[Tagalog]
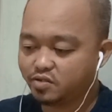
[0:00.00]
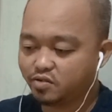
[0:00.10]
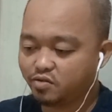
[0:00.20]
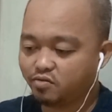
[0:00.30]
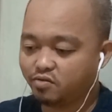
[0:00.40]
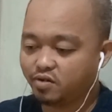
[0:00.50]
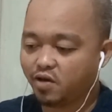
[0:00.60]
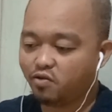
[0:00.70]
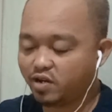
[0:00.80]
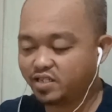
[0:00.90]
So,
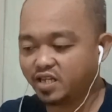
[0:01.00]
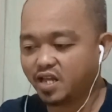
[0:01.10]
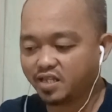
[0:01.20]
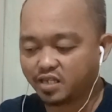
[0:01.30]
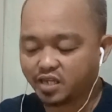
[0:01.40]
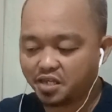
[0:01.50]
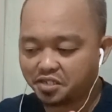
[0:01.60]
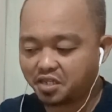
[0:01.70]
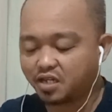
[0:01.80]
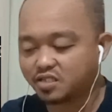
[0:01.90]
ewan ko lang din ha, nasa
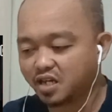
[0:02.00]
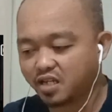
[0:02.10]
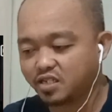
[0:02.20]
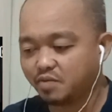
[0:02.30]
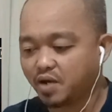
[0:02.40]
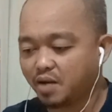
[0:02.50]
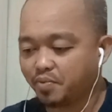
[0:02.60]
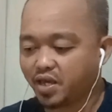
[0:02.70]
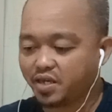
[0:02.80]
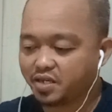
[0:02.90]
instinct din kasi ng
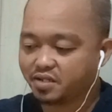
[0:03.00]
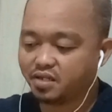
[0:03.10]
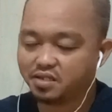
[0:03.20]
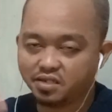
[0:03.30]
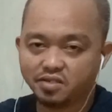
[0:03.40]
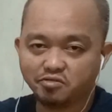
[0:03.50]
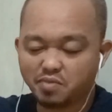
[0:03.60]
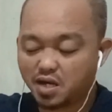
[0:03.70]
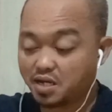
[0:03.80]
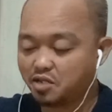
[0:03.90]
mga player yan eh,
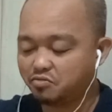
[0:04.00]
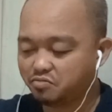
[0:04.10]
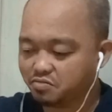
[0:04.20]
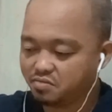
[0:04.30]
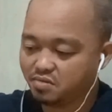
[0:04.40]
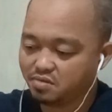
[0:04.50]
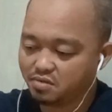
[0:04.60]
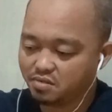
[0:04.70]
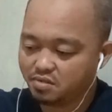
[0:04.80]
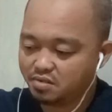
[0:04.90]
yung mga ganong,
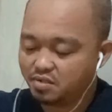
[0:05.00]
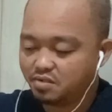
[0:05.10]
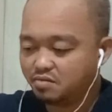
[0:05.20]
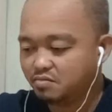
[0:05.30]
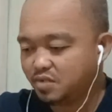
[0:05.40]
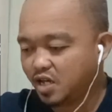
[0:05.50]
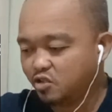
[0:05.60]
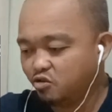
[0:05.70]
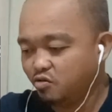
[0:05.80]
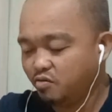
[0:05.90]

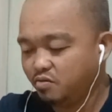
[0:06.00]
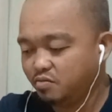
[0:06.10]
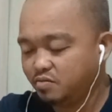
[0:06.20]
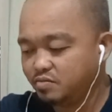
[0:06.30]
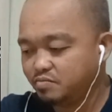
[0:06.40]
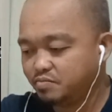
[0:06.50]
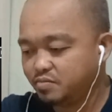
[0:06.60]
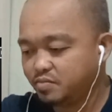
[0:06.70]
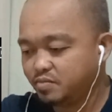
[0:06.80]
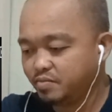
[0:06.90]
ano,
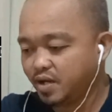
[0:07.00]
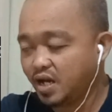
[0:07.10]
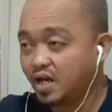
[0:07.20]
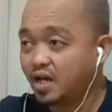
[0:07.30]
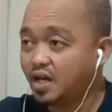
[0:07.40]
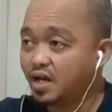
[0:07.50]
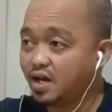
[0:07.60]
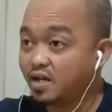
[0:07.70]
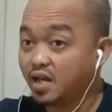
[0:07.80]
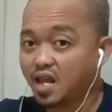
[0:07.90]
mga
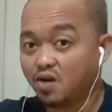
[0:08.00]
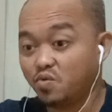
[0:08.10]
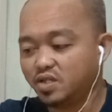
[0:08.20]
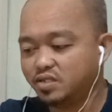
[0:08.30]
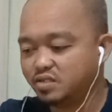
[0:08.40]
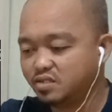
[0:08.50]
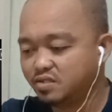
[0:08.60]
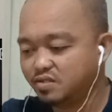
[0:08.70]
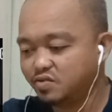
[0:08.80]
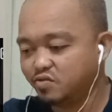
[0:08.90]
galawan.
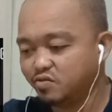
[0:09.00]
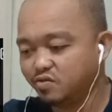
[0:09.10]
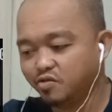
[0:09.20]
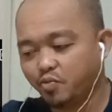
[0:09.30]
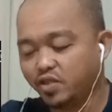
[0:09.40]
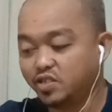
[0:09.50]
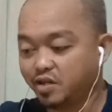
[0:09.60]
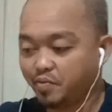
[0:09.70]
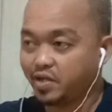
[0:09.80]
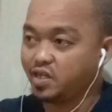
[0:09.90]
So, pwede
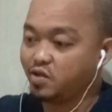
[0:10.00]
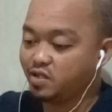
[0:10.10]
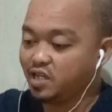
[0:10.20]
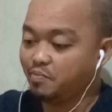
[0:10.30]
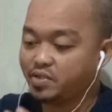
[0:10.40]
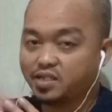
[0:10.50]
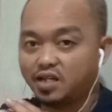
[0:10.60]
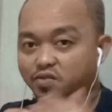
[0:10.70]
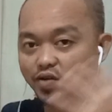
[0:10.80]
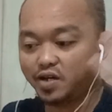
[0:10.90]
niya pang ilipat
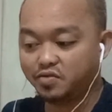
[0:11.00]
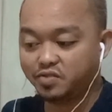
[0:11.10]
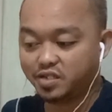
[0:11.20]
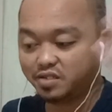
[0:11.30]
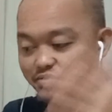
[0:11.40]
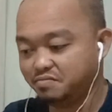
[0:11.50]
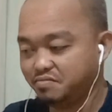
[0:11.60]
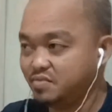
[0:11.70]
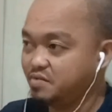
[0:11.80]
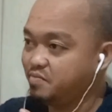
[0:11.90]
sa kaliwa yun eh.
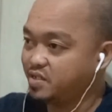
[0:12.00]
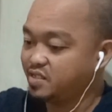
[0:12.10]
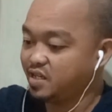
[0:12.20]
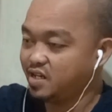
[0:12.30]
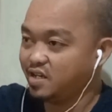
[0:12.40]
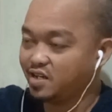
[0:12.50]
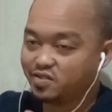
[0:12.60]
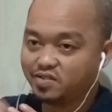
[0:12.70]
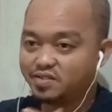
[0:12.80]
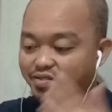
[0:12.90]
Pagtira ng
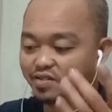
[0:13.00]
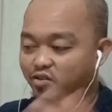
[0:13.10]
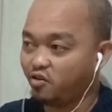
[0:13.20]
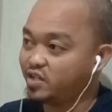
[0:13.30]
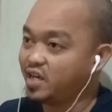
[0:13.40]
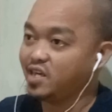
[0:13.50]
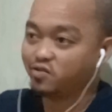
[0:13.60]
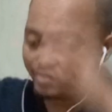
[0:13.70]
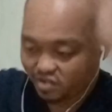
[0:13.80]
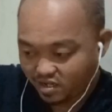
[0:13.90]
gano'n. O kaya
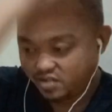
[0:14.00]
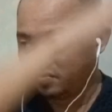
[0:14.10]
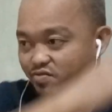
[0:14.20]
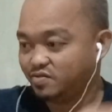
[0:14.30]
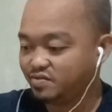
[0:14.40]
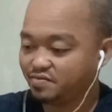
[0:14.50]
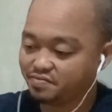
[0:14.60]
ikot niyang gano'n.